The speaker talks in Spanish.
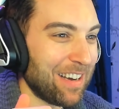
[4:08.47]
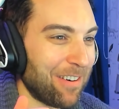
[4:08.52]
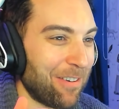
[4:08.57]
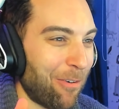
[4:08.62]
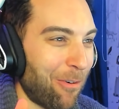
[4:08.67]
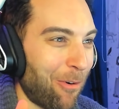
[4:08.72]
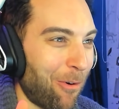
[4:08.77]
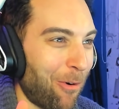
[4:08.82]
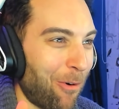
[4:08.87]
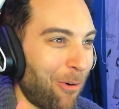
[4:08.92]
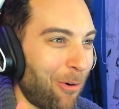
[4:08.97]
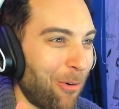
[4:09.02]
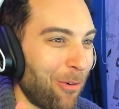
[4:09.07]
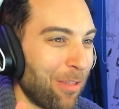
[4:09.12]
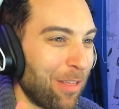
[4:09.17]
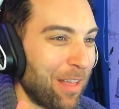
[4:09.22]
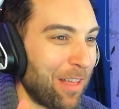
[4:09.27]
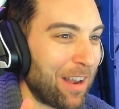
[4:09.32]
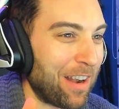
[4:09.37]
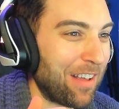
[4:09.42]

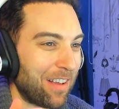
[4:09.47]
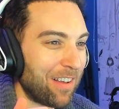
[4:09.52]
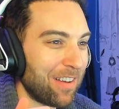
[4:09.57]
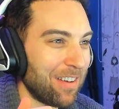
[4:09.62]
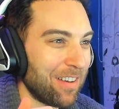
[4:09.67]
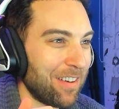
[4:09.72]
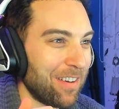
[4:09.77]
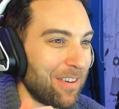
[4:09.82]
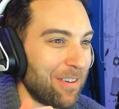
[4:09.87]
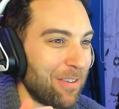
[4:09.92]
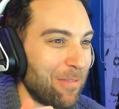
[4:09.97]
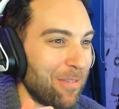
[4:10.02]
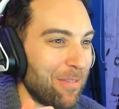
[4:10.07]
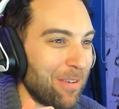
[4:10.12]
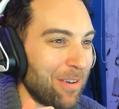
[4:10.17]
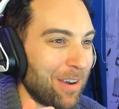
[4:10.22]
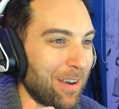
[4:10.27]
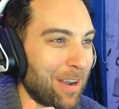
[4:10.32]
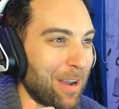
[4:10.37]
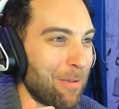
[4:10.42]
Joder.
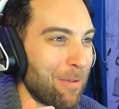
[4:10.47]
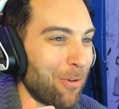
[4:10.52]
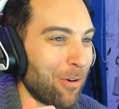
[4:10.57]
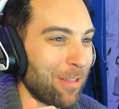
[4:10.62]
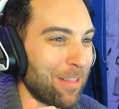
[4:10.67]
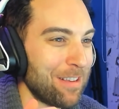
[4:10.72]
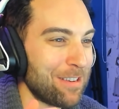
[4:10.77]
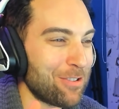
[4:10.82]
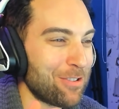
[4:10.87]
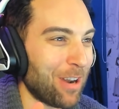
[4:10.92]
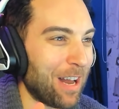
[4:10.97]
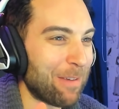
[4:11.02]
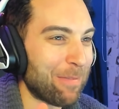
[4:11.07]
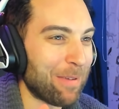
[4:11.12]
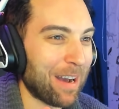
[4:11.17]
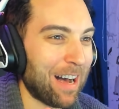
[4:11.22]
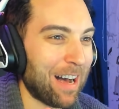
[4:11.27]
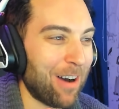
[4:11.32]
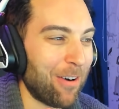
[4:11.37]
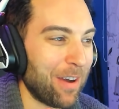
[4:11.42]
Qué mordisco le ha
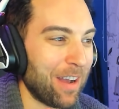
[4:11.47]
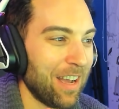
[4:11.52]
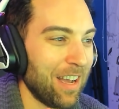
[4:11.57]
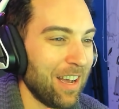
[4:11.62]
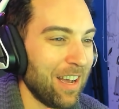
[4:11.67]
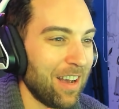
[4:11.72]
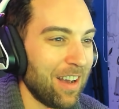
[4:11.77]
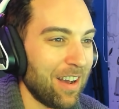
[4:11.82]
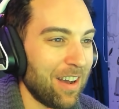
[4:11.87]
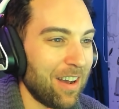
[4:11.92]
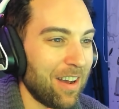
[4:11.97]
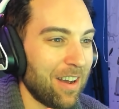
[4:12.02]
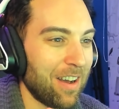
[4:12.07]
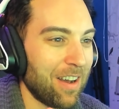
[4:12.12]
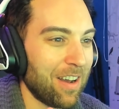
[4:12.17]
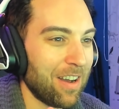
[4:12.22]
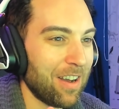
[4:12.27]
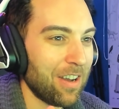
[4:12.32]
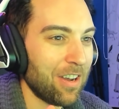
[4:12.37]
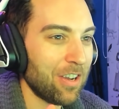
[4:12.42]
pegado, ¿eh?
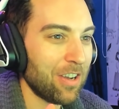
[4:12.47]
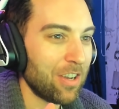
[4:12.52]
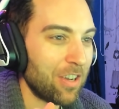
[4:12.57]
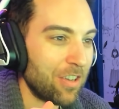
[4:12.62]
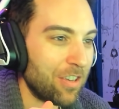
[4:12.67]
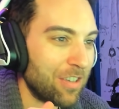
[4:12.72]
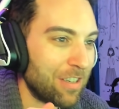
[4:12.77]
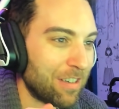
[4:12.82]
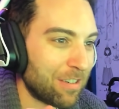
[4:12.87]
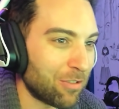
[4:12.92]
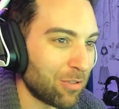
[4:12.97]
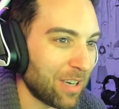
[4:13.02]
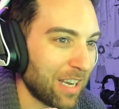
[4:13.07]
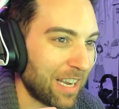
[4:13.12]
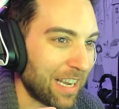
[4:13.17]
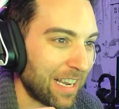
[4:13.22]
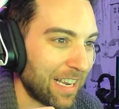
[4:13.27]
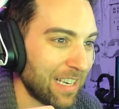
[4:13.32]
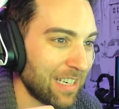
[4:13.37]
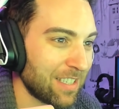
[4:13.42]
¿Y esto
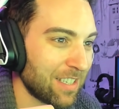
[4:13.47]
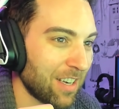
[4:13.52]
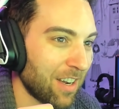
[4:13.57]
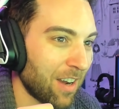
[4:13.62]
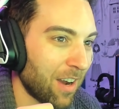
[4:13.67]
qué es?